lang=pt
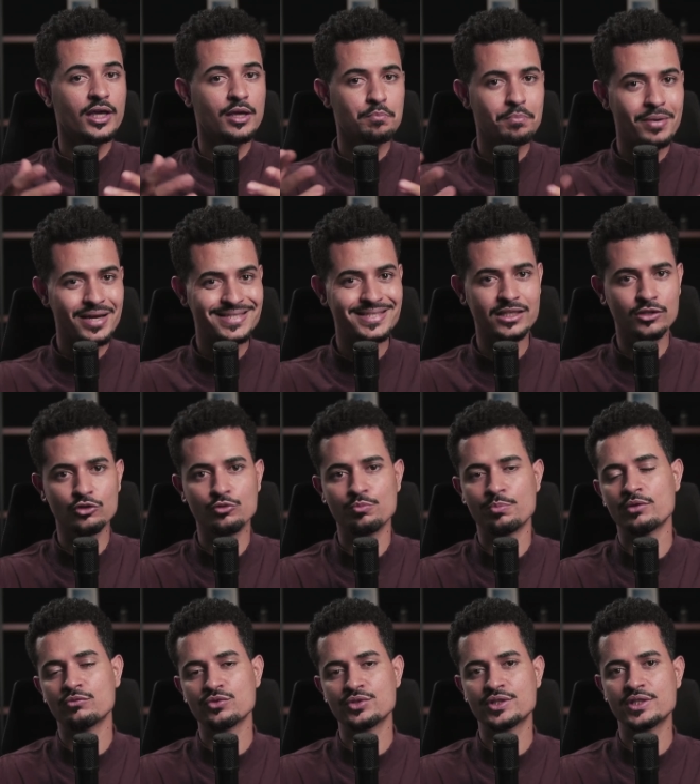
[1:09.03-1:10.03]
e passando
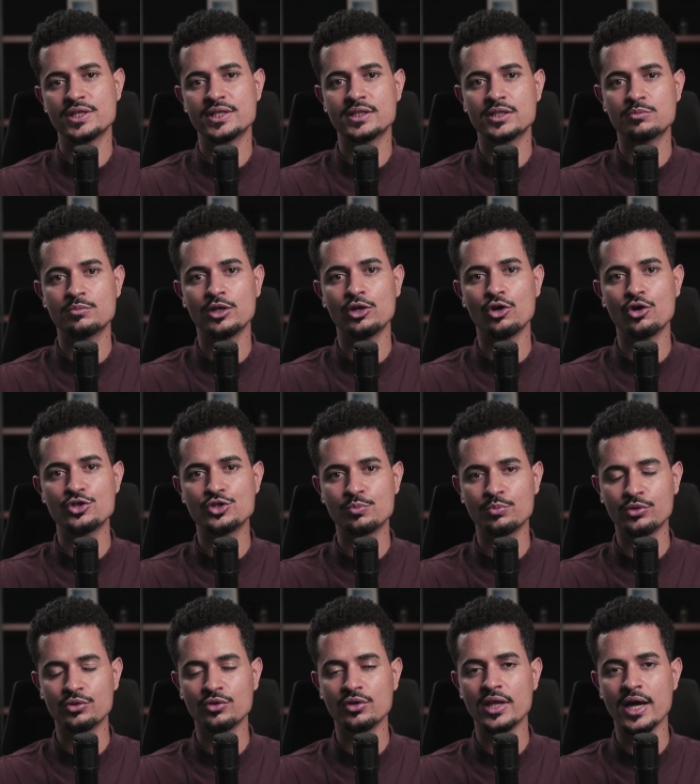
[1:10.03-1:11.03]
para vocês as melhores
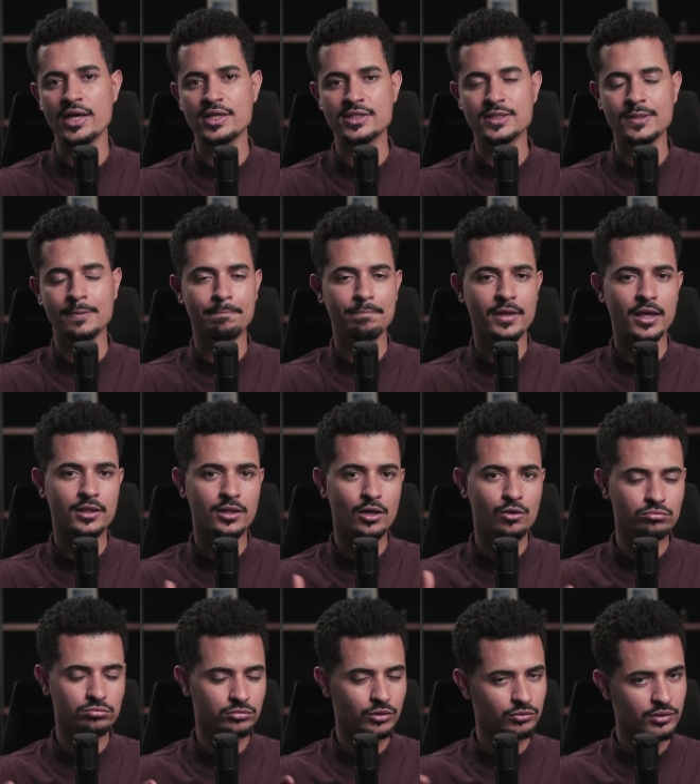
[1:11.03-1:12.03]
oportunidades.
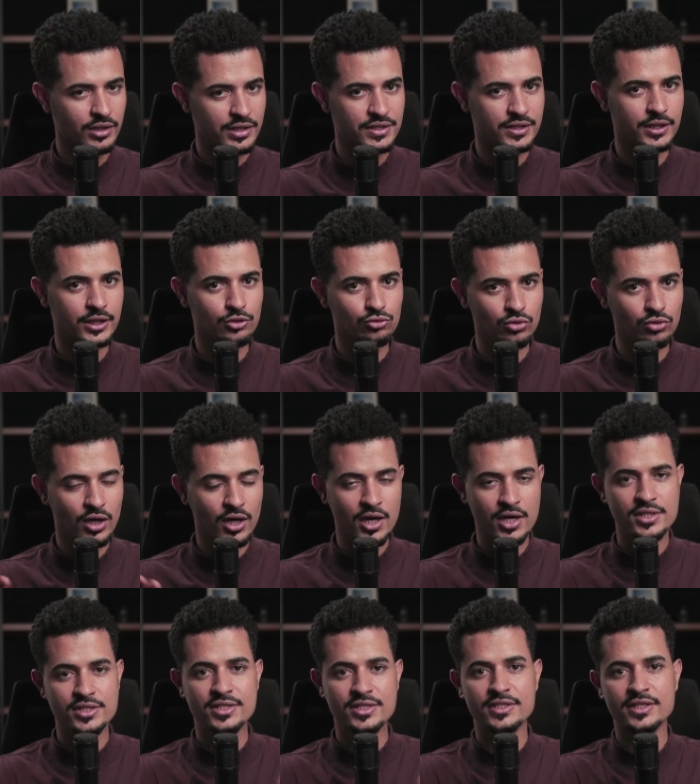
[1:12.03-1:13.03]
Então, não tá inscrito?
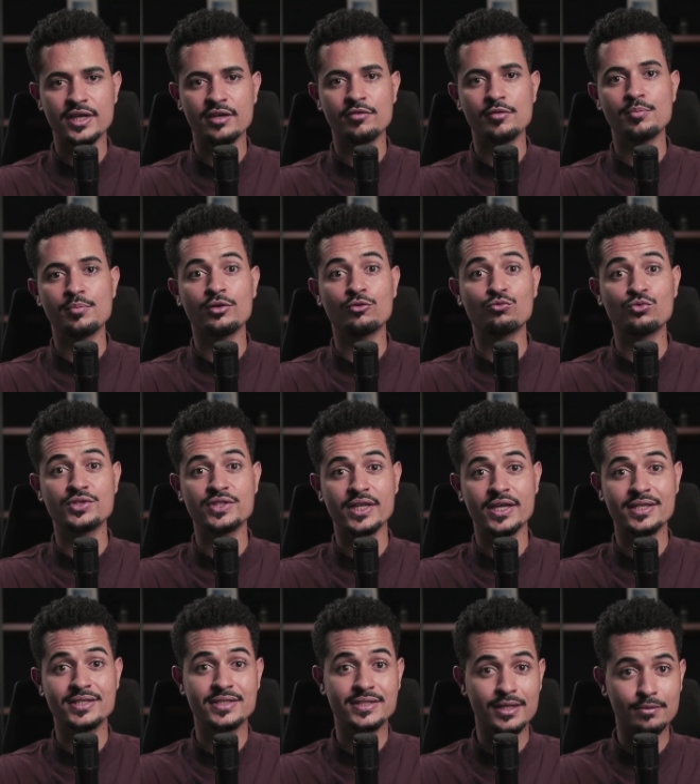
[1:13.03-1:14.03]
Se inscreve aí para que você
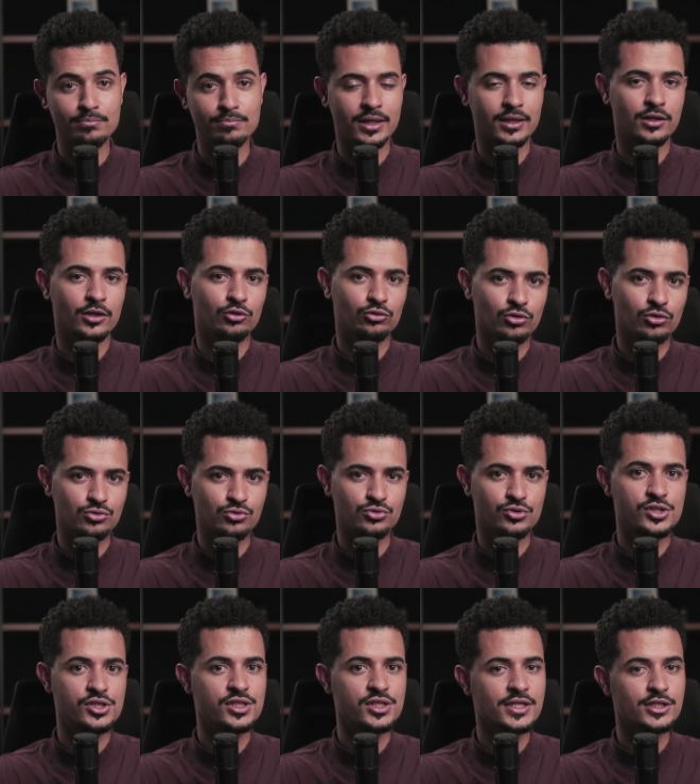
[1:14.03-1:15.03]
receba todos
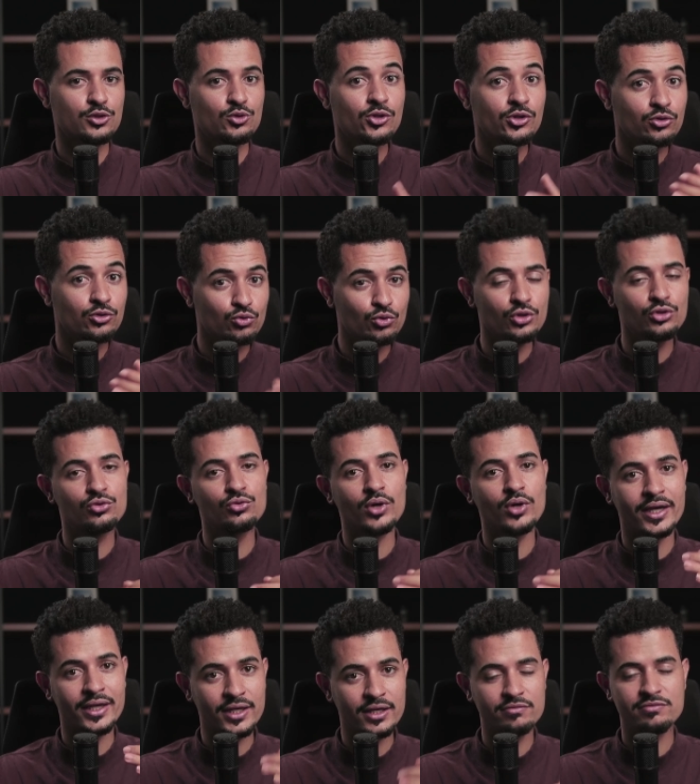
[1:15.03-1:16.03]
os dias e o intuito
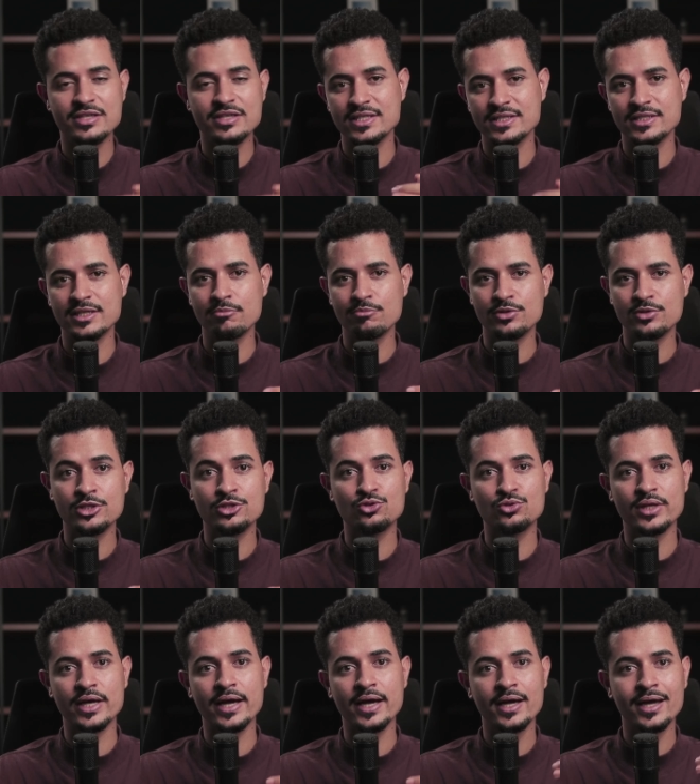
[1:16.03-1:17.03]
aqui vai ser sempre te
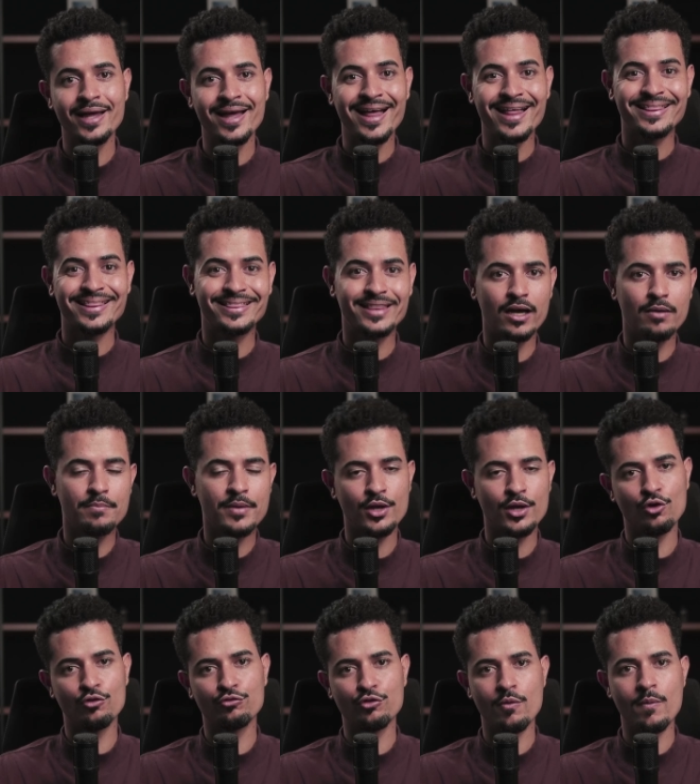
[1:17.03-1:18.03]
ajudar da
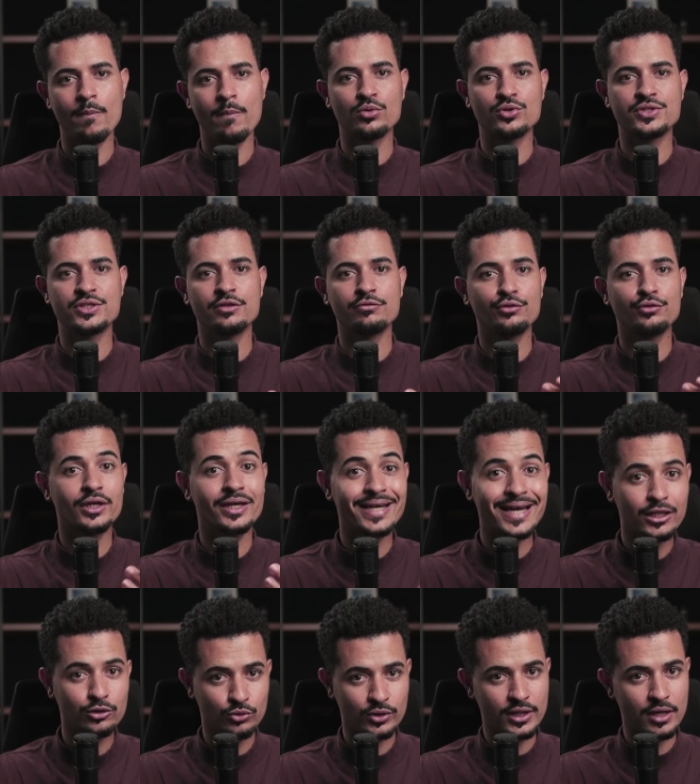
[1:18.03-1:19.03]
melhor forma possível e
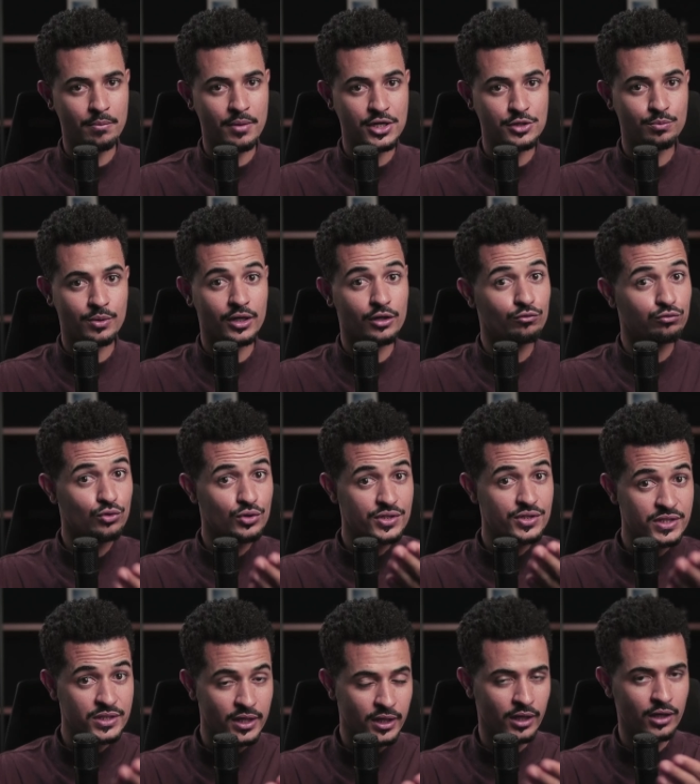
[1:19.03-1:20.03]
gratuitamente para que
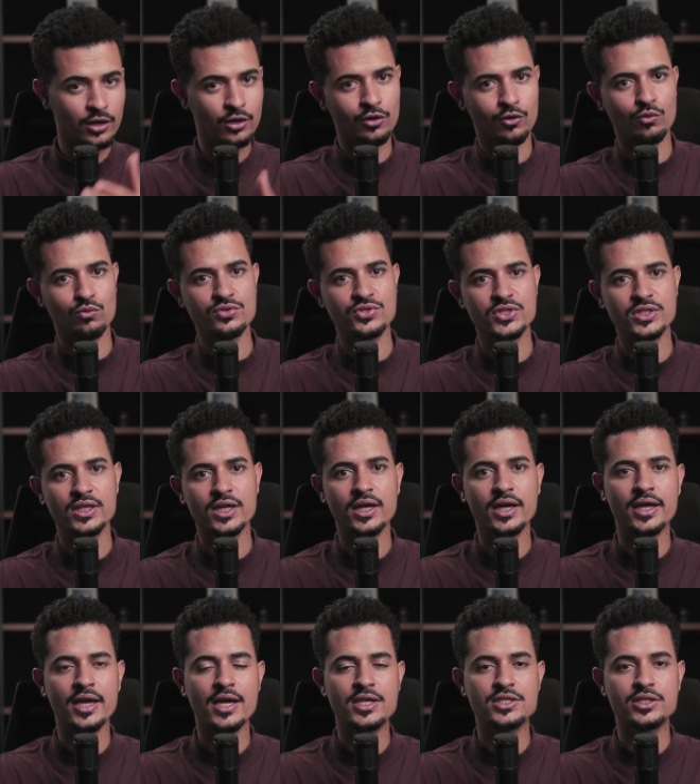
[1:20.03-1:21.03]
você consiga
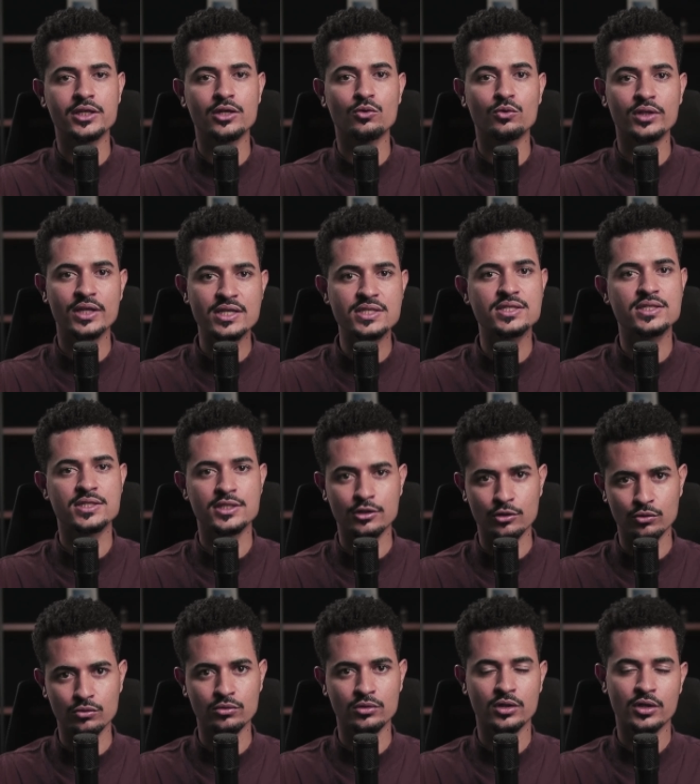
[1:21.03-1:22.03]
ganhar dinheiro nesse
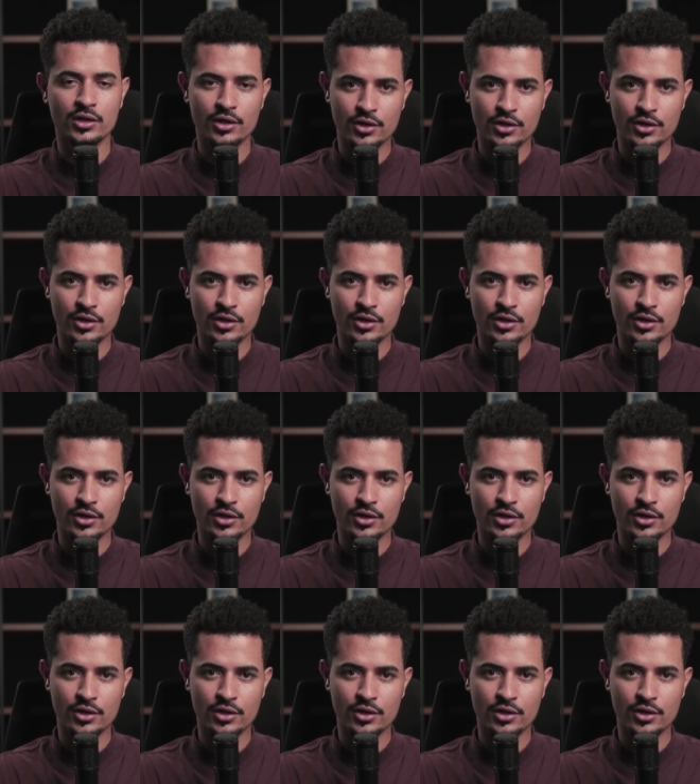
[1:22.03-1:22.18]
ciclo